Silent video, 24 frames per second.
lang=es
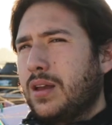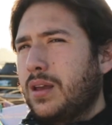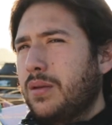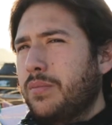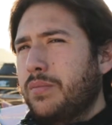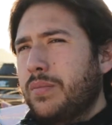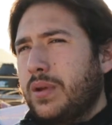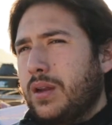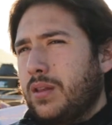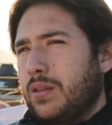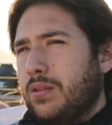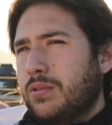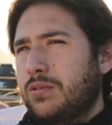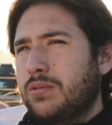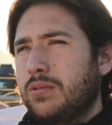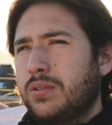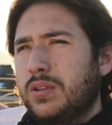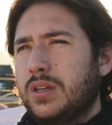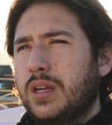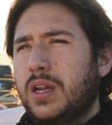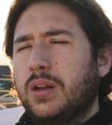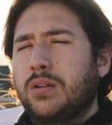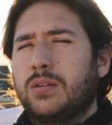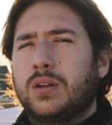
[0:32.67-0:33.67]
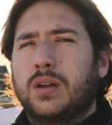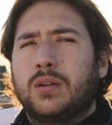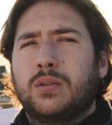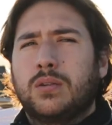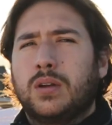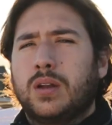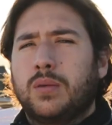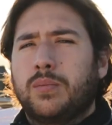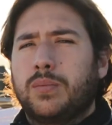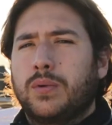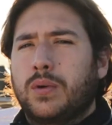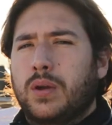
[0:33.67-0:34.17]
que perdió su dinero en
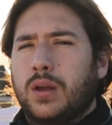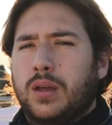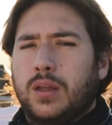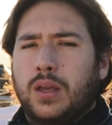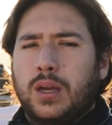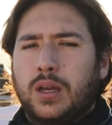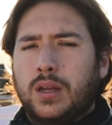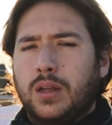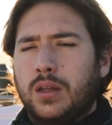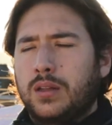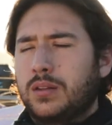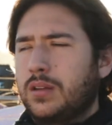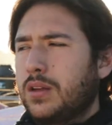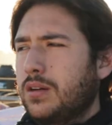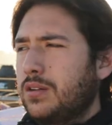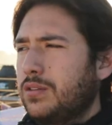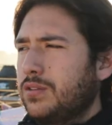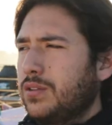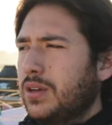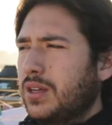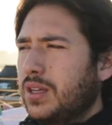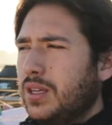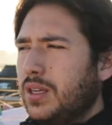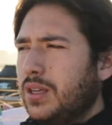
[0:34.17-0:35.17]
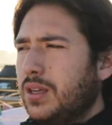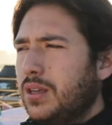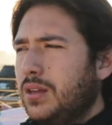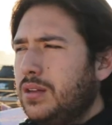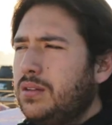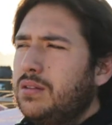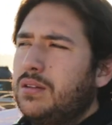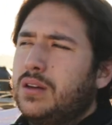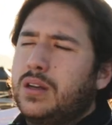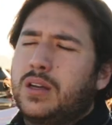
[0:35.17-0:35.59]
alguna época y aterrizó aquí,